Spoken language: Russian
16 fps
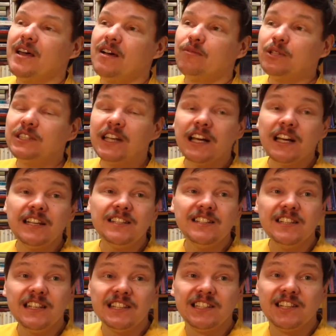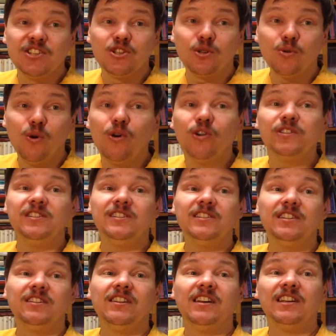Вот так и здесь, значит, Ок
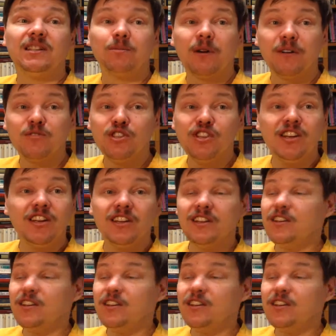сидит на этом ковчеге,